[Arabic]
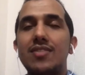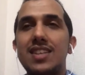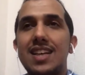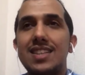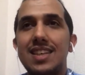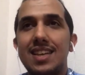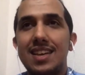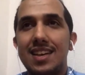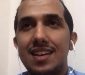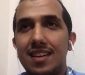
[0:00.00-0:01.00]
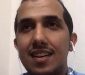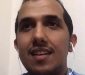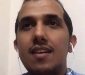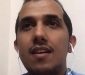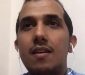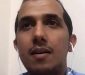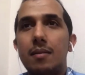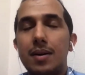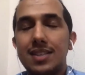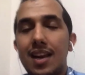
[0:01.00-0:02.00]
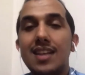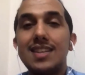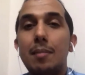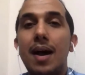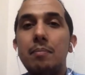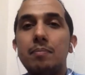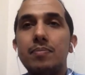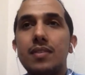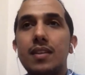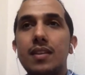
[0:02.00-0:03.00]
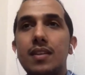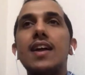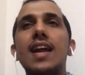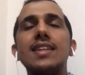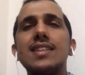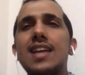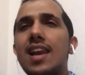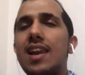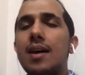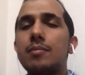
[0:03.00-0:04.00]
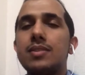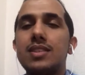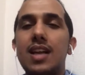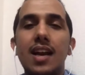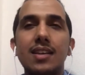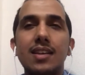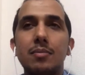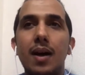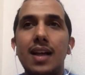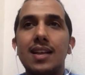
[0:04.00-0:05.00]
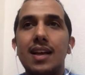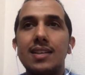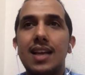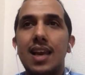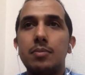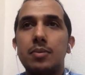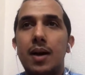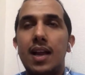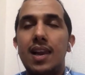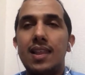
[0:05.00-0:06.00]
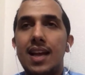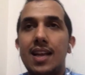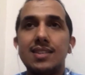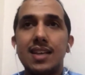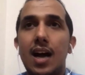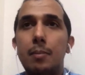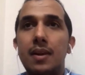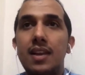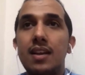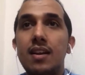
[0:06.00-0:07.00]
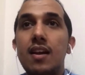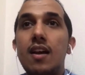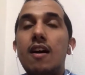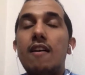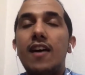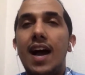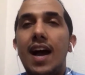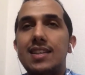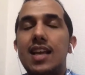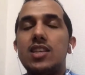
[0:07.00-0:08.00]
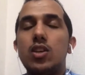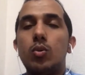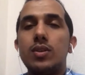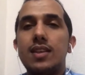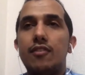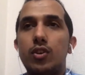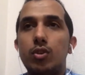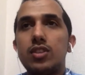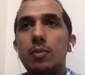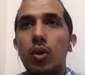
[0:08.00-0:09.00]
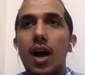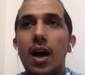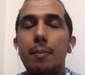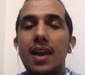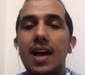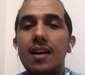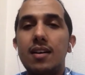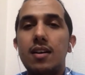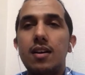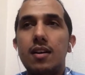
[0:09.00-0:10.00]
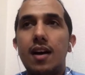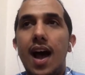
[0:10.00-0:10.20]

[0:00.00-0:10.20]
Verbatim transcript: وانا نفسيتي ما شاء الله تمام فرحت اتكلمت شاركت مع تكلمت مع اللي كانت تقابلني لدرجه انه وصل في نص المقابله